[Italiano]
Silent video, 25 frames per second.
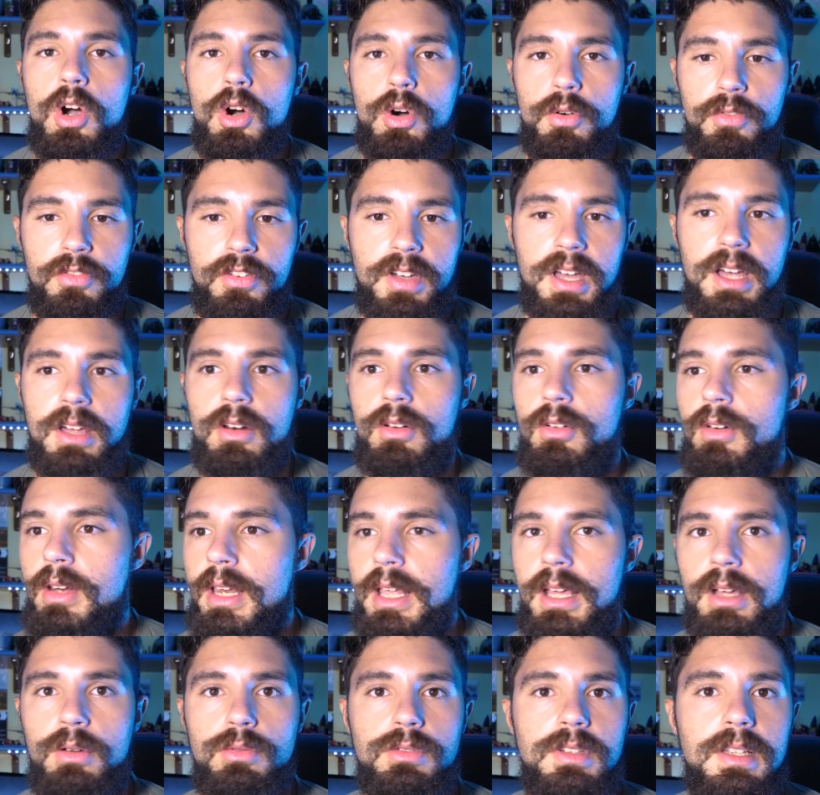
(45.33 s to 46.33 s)
ovvero
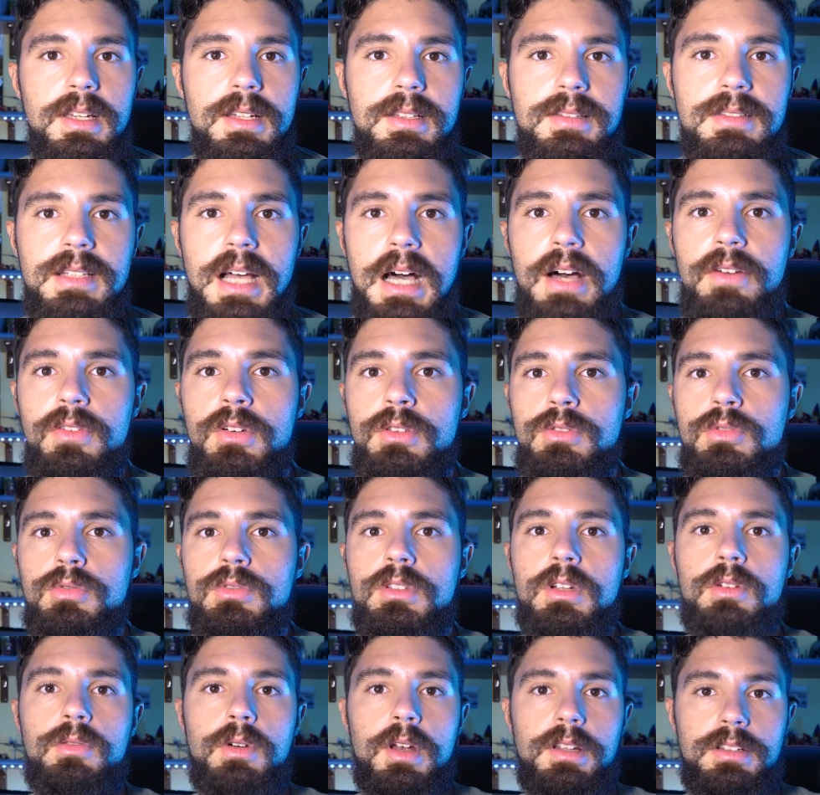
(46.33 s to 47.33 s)
le utilizzavo in
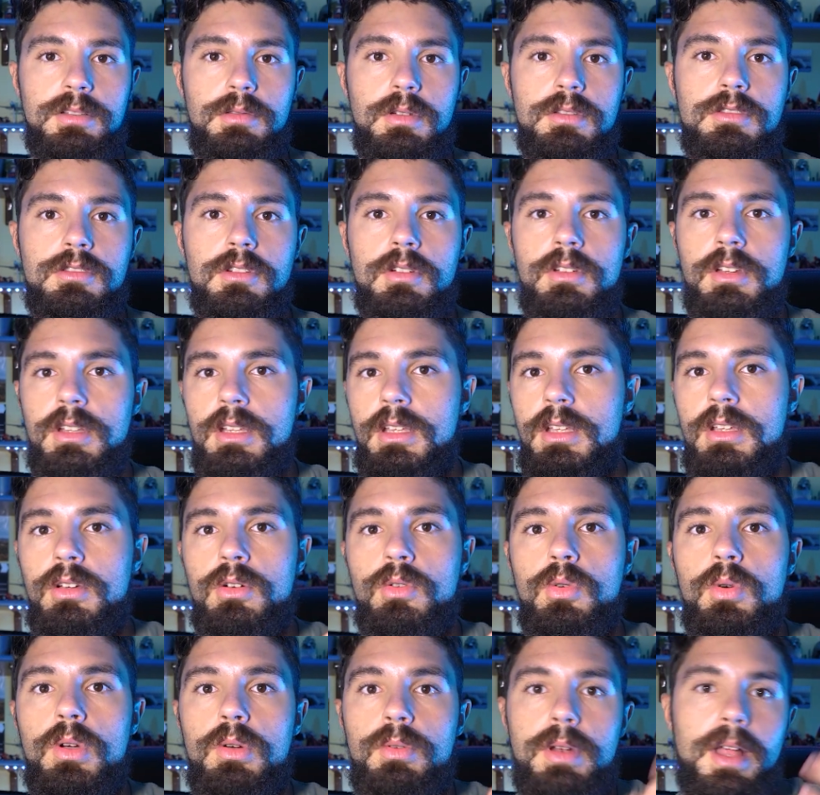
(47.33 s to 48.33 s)
tutte quelle situazioni in
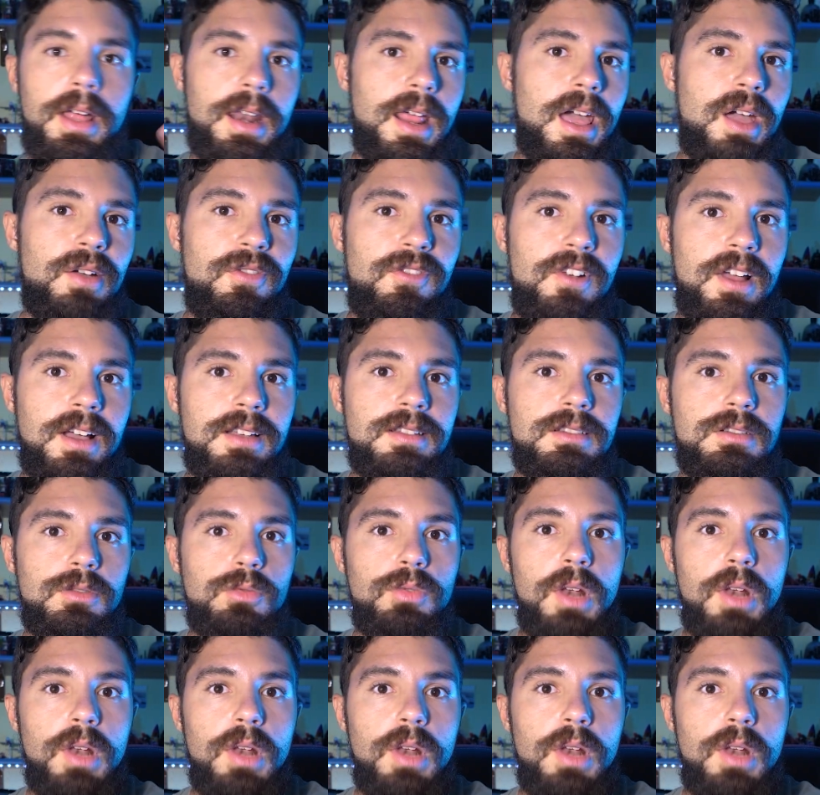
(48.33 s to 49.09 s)
cui una reflex,